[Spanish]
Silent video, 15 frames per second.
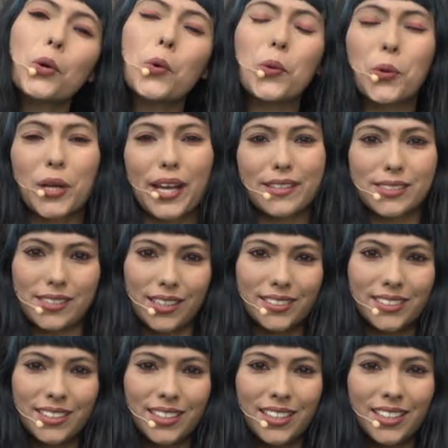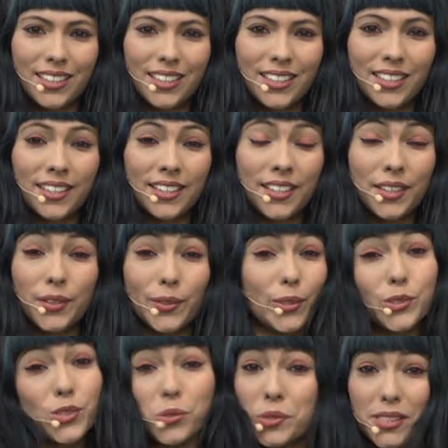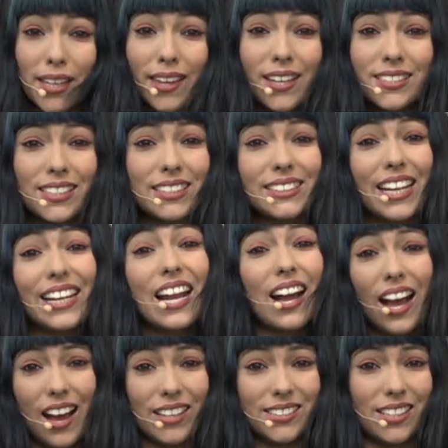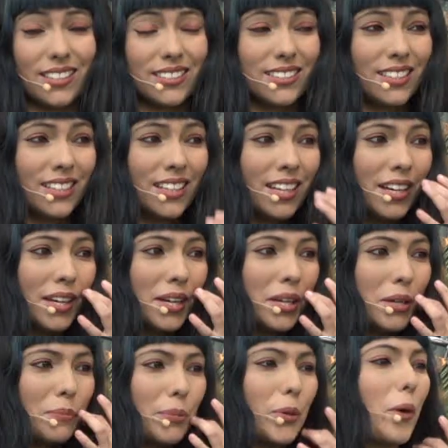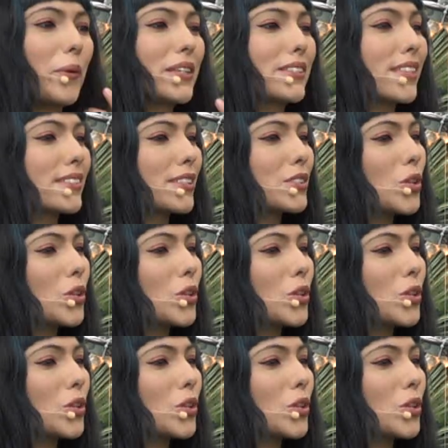ocurriese. No sé ustedes allá en la casa, pero a veces es